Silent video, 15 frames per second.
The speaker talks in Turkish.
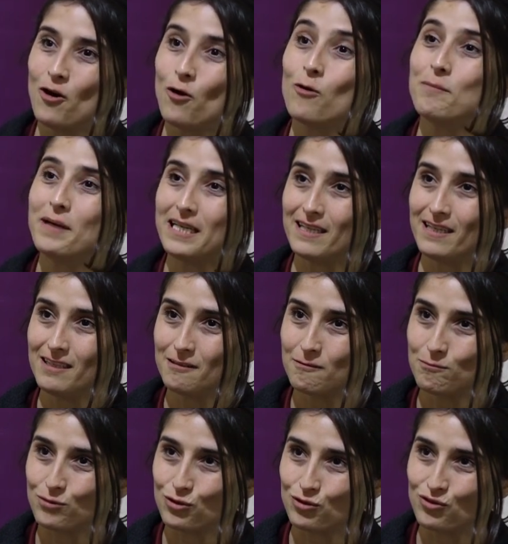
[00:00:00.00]
O beni
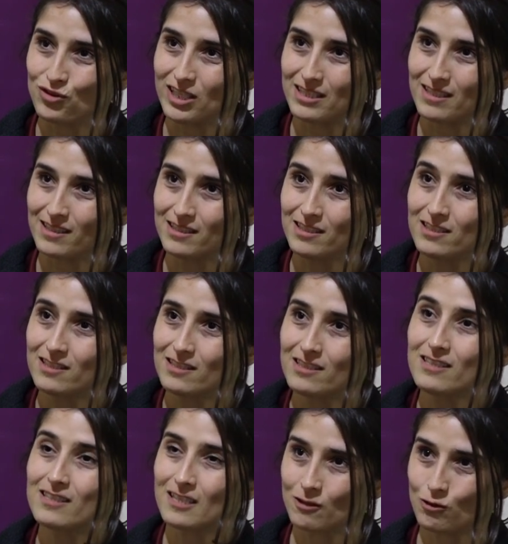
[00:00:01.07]
bununla
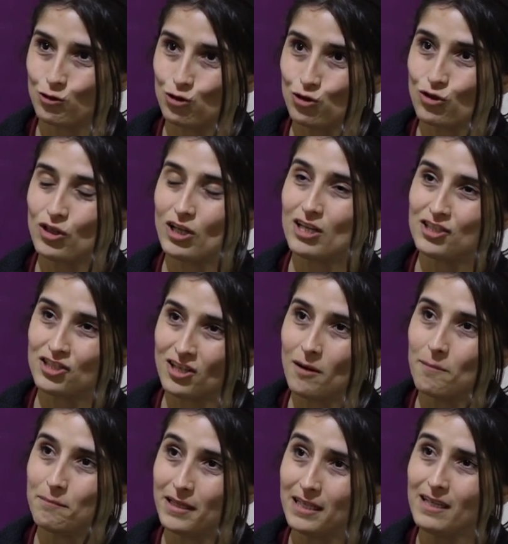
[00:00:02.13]
tanıştırdı ta küçük
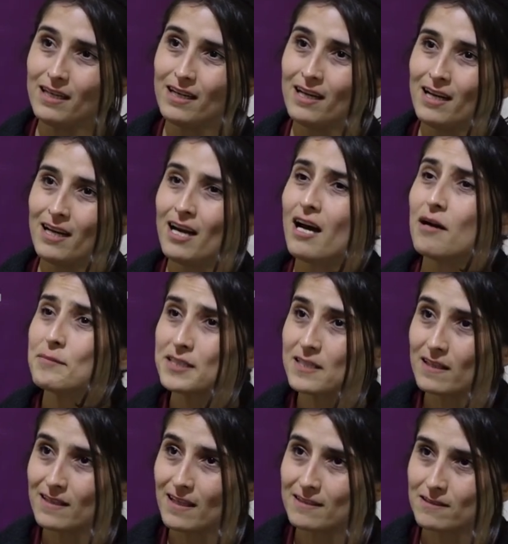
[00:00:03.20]
yaştan beri. Ama
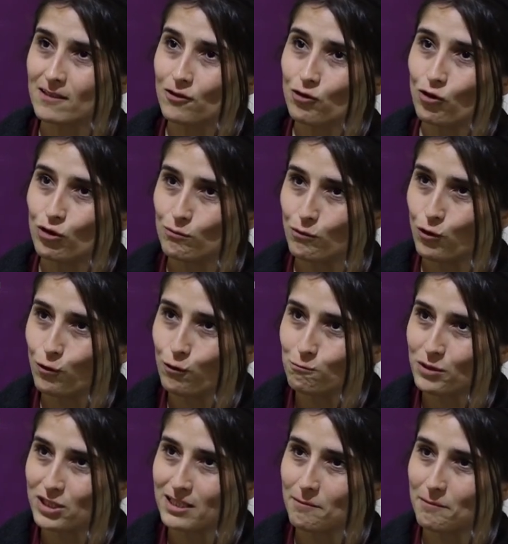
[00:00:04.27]
zaten sanıyorum o
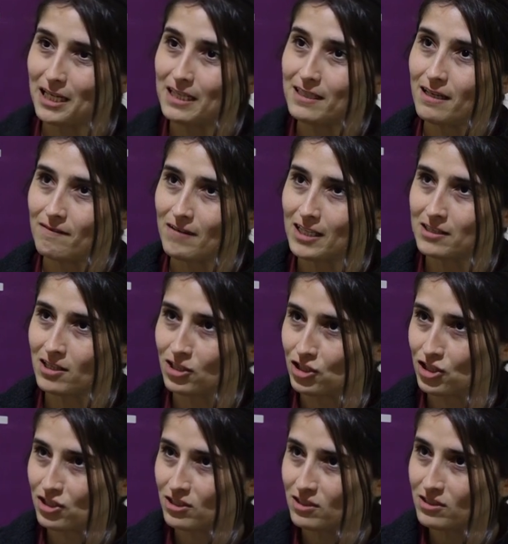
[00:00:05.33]
olmasa bile devlet
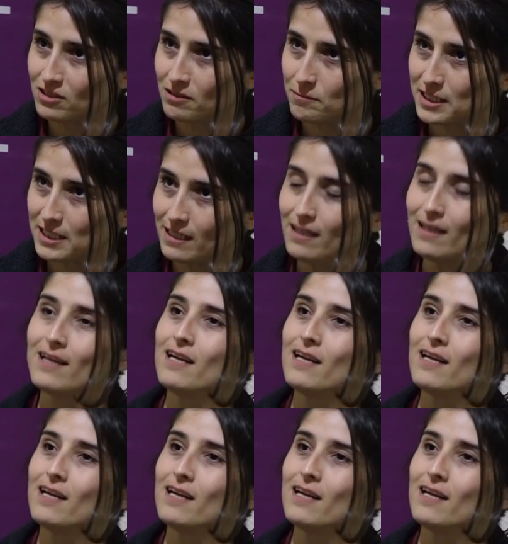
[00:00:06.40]
tanıştırırdı bizi.